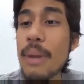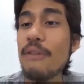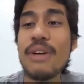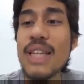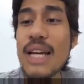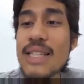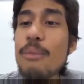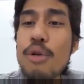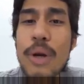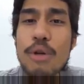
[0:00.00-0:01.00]
para
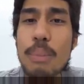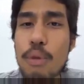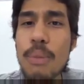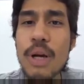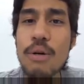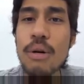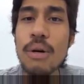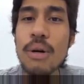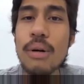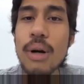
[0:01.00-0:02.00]
vandalizar monumento
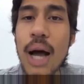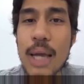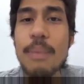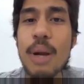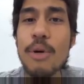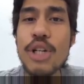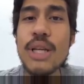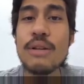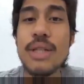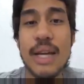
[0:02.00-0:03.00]
público, aí pelo amor de
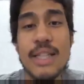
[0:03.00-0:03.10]
Deus, né?